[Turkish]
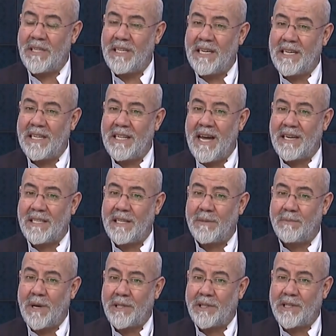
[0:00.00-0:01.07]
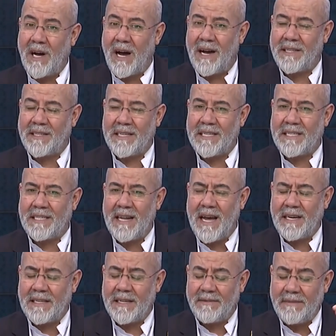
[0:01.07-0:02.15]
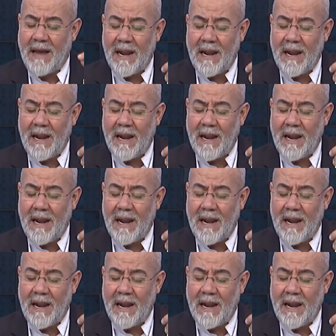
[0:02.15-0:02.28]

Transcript: yerlerdir, başka adreslerdir.